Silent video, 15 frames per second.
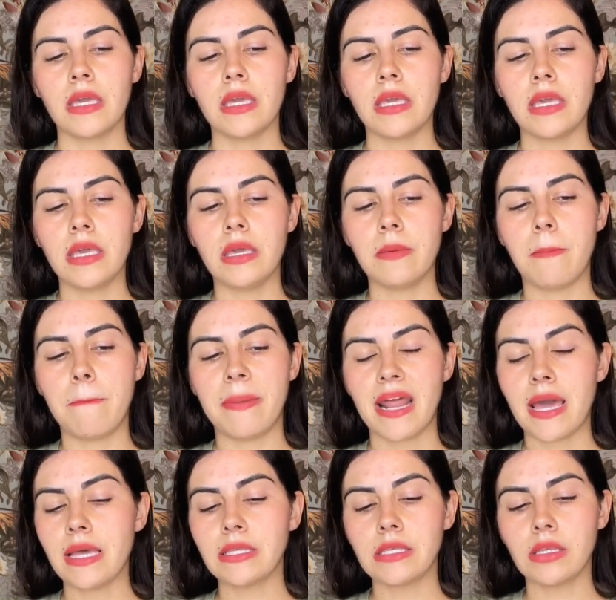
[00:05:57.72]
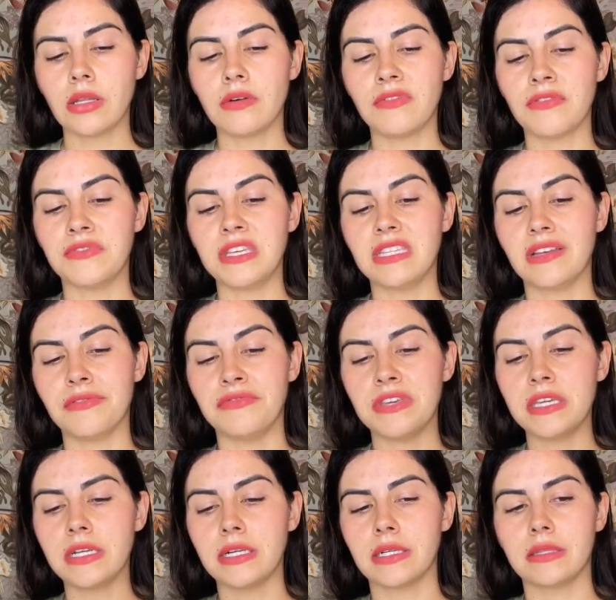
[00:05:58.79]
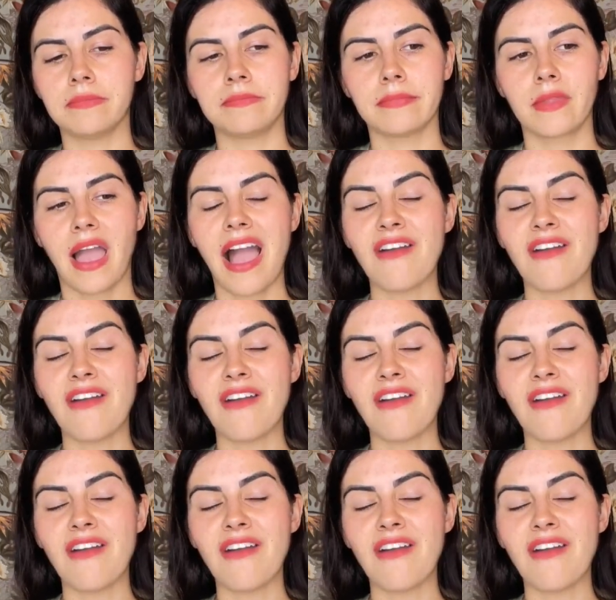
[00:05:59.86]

E para essa nova vida vir, a